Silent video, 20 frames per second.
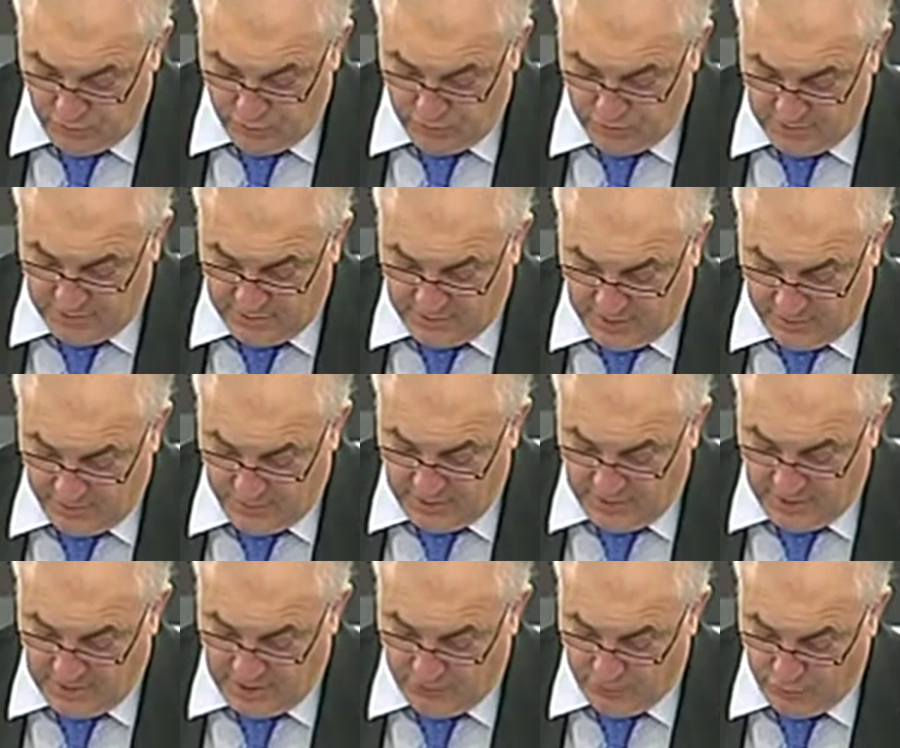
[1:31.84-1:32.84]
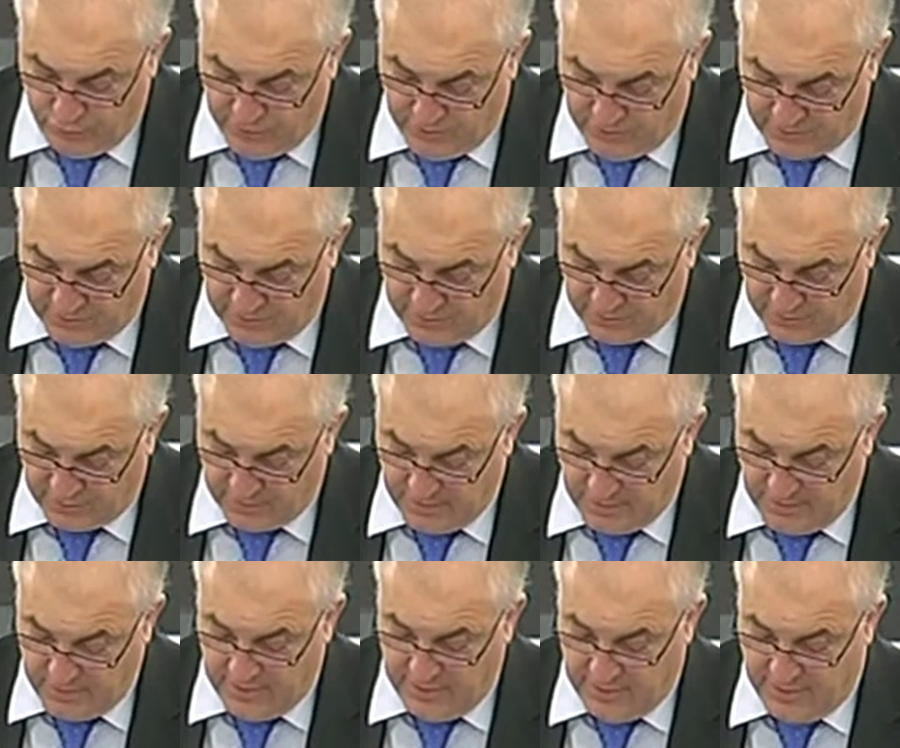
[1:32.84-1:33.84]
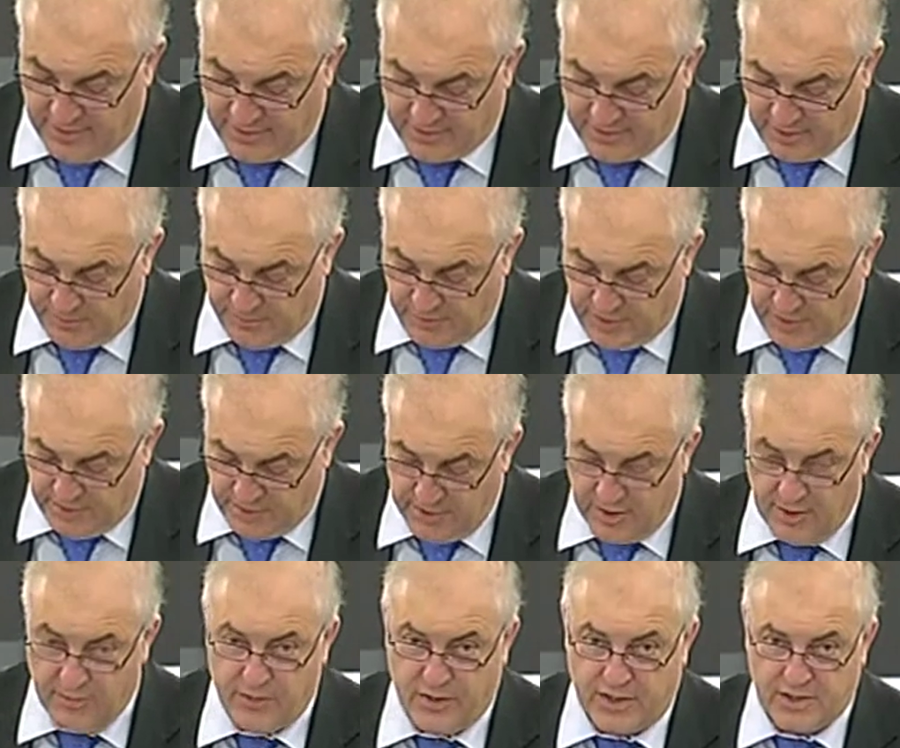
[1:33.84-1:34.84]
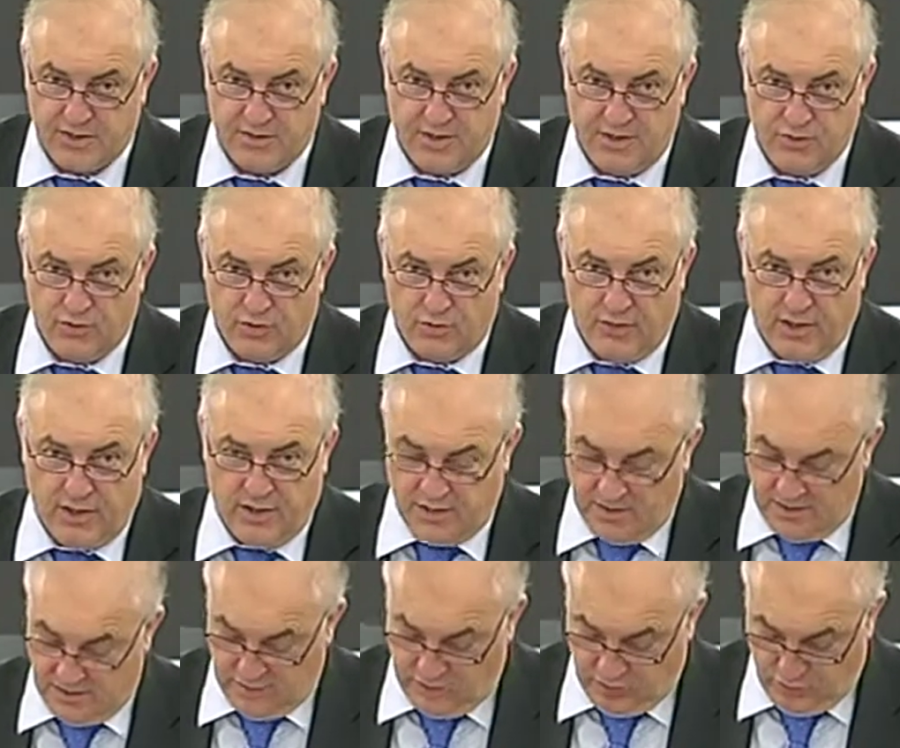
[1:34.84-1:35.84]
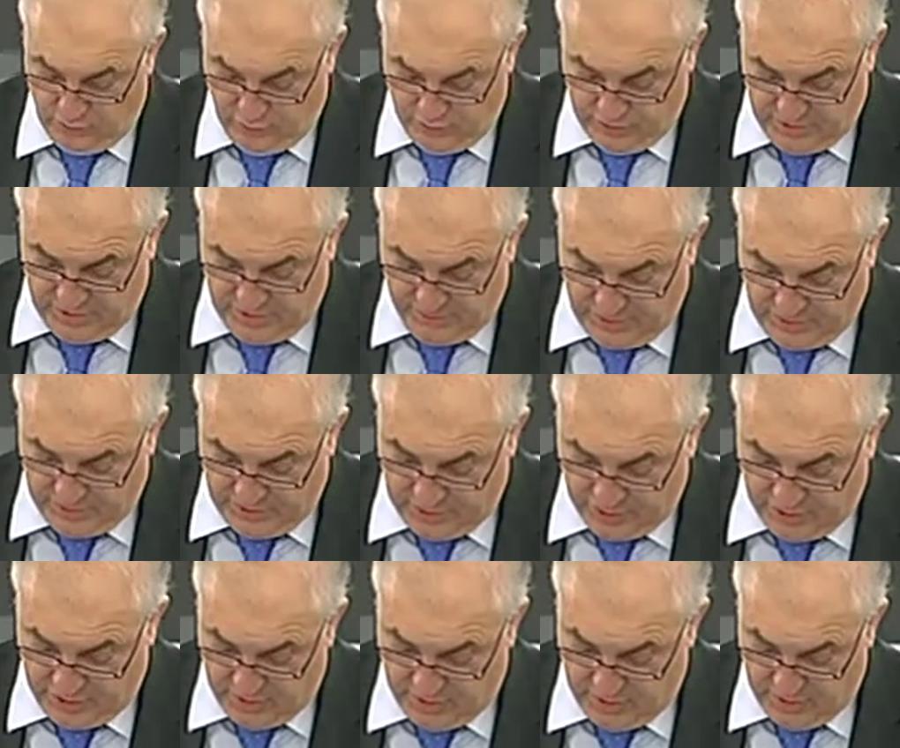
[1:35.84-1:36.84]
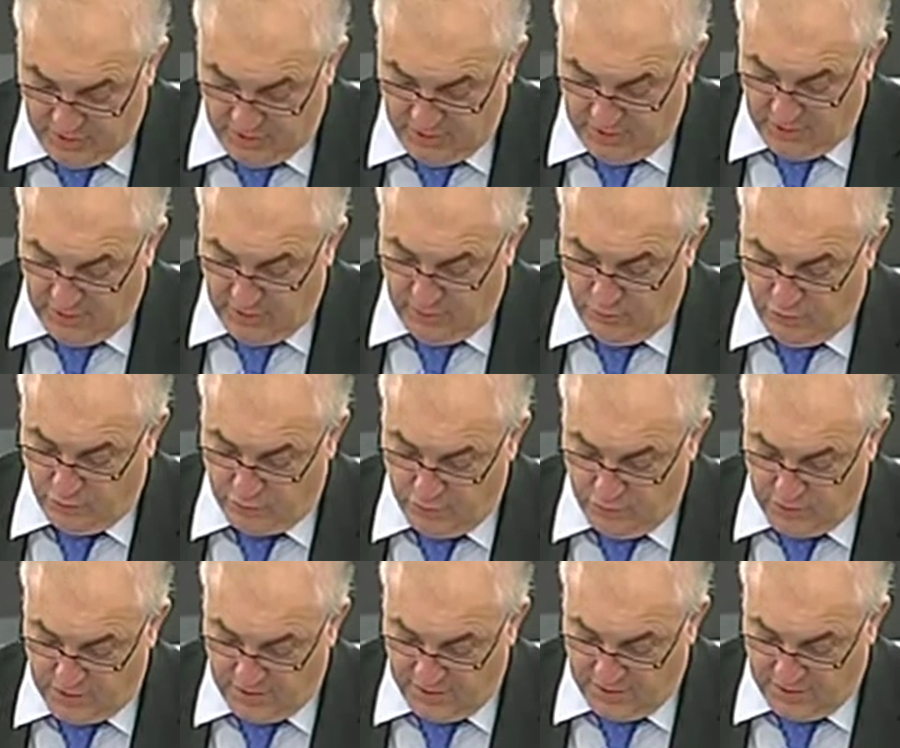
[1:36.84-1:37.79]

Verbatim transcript: nous interpelle à plus d'un titre. La stabilité passe désormais aussi par la Chine. Pour toutes ces